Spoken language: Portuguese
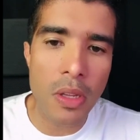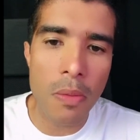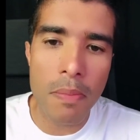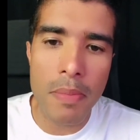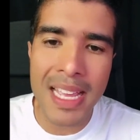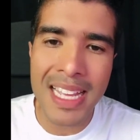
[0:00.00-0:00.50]

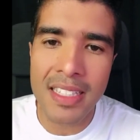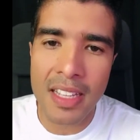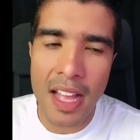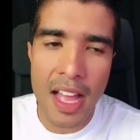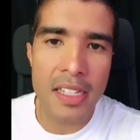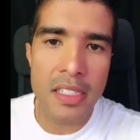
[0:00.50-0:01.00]
Então,
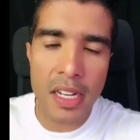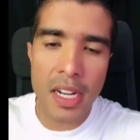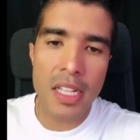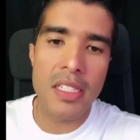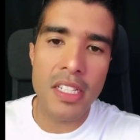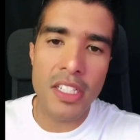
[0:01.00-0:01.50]
beantragen seria
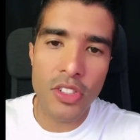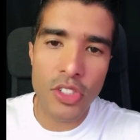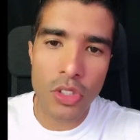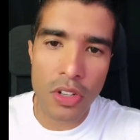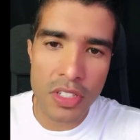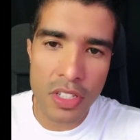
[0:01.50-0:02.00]
nesse sentido de
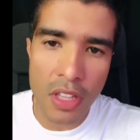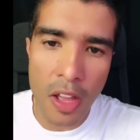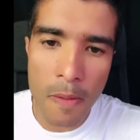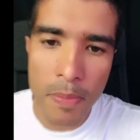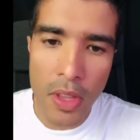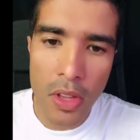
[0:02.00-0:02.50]

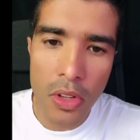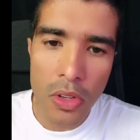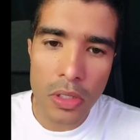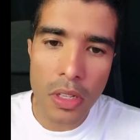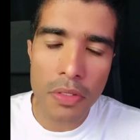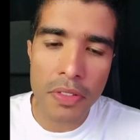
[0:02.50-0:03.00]
solicitar.
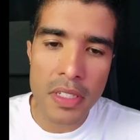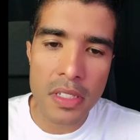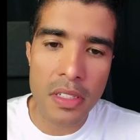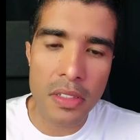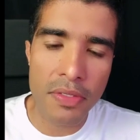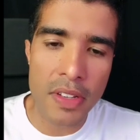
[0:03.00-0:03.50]
O que devo
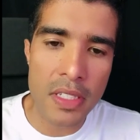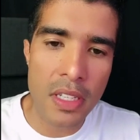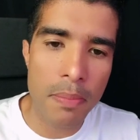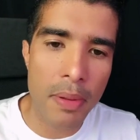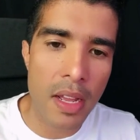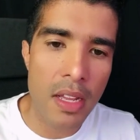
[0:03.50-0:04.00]
fazer,
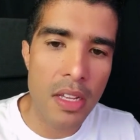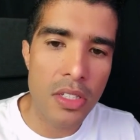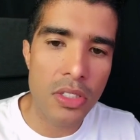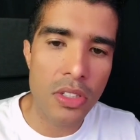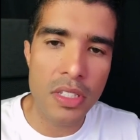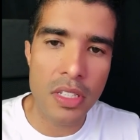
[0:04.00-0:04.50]
fazer para
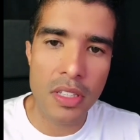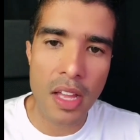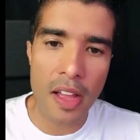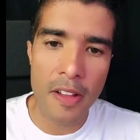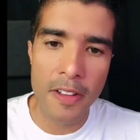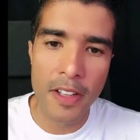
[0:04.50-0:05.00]

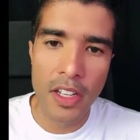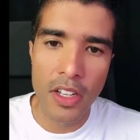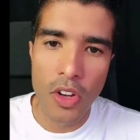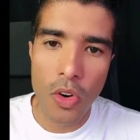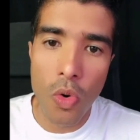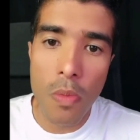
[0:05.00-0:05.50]
solicitar
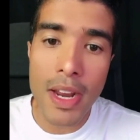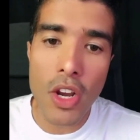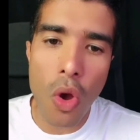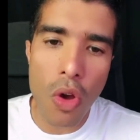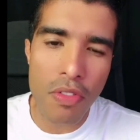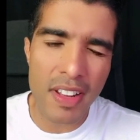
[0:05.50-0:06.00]
uma
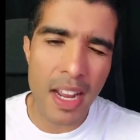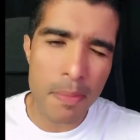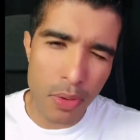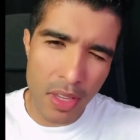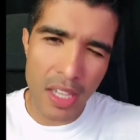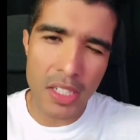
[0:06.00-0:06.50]
nova, né?
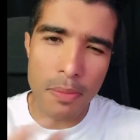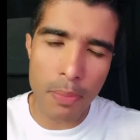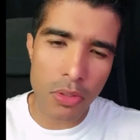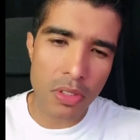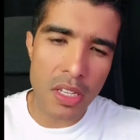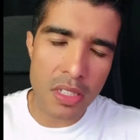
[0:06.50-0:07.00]
Porque em
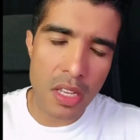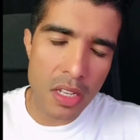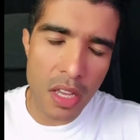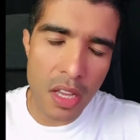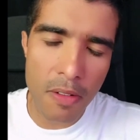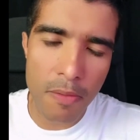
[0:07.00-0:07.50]
português
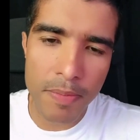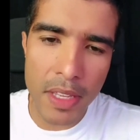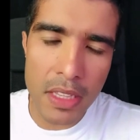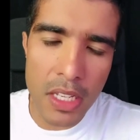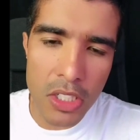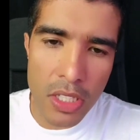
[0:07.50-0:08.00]
seria
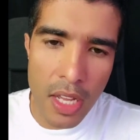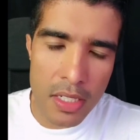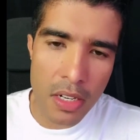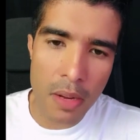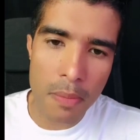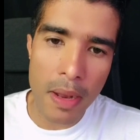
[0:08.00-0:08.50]
identidade,
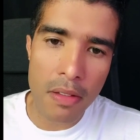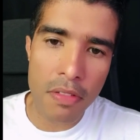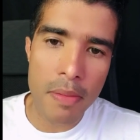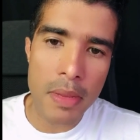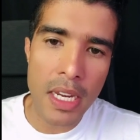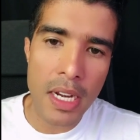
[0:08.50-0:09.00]
seria uma palavra
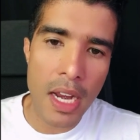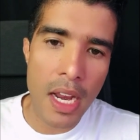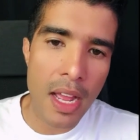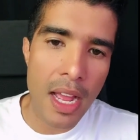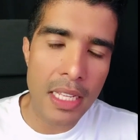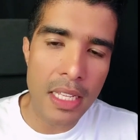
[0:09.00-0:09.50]
feminina,
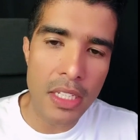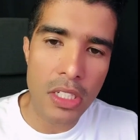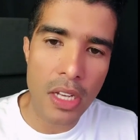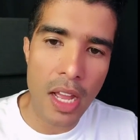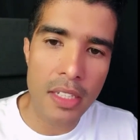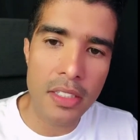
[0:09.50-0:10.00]
né? A
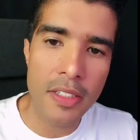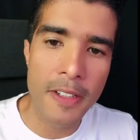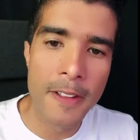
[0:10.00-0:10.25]
identidade.